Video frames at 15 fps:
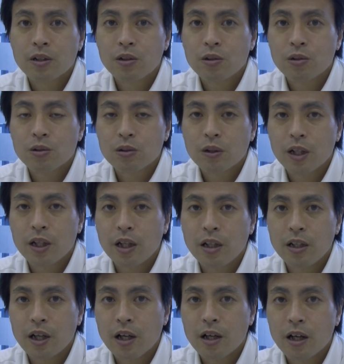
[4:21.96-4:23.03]
ということが
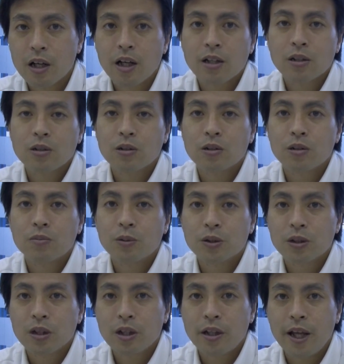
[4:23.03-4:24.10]
できないかなと
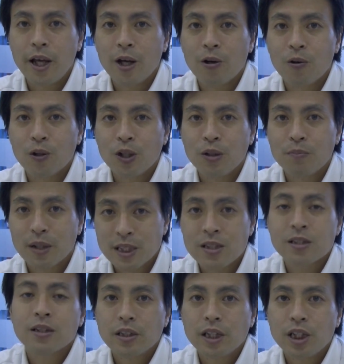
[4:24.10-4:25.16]
思っておりま
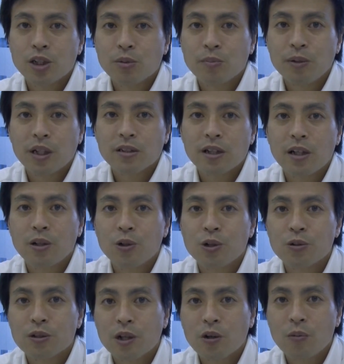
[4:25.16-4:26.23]
す。ぜひとも皆さん
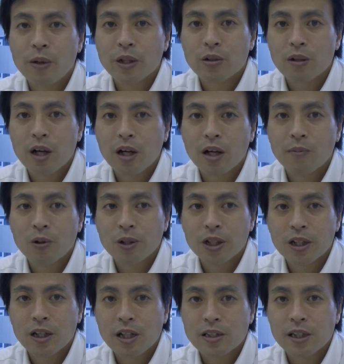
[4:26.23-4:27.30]
のいろんなコメントなんかもお
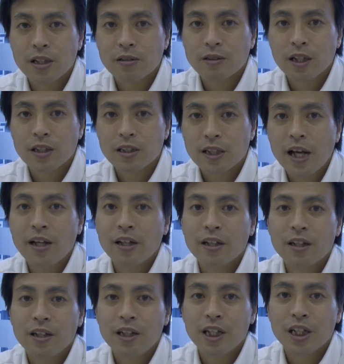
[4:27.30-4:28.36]
聞かせください。
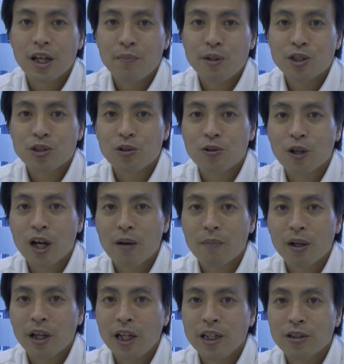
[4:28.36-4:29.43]
立憲民主党岡
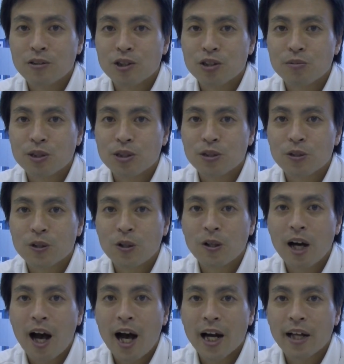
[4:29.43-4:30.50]
山県育区支部長
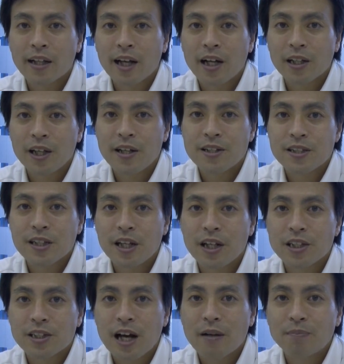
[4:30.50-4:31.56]
の原田健介でし